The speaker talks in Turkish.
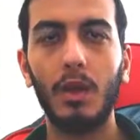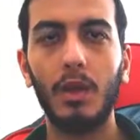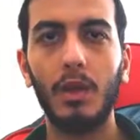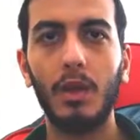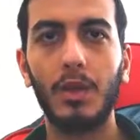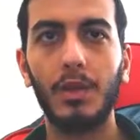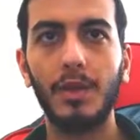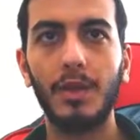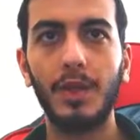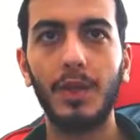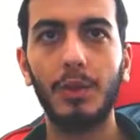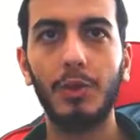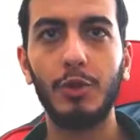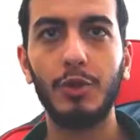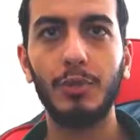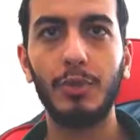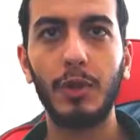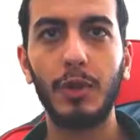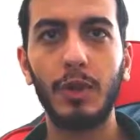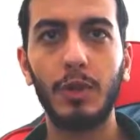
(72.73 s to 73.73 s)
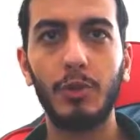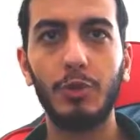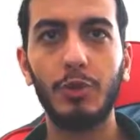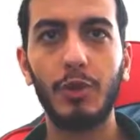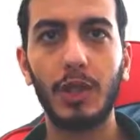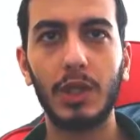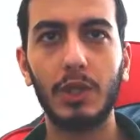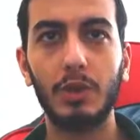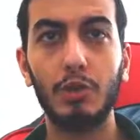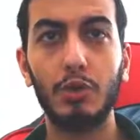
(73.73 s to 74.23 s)
Evet 200 politik güç
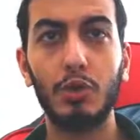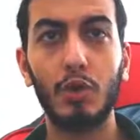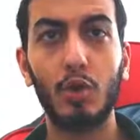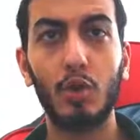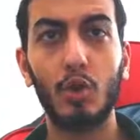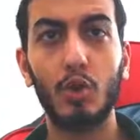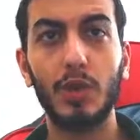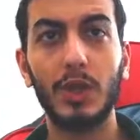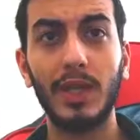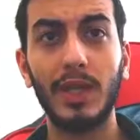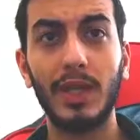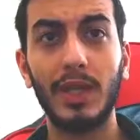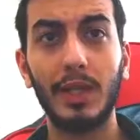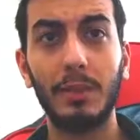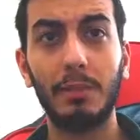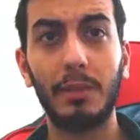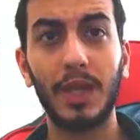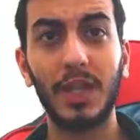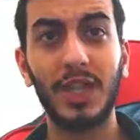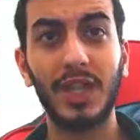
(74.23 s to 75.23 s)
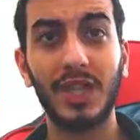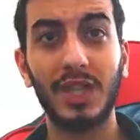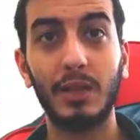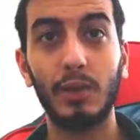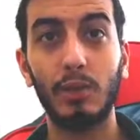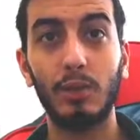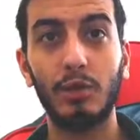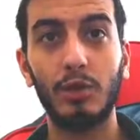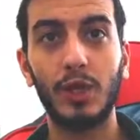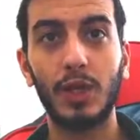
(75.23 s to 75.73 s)
karşısında %92 başarılı
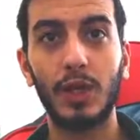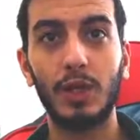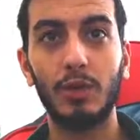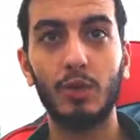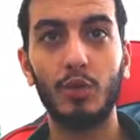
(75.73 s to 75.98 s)
olacak.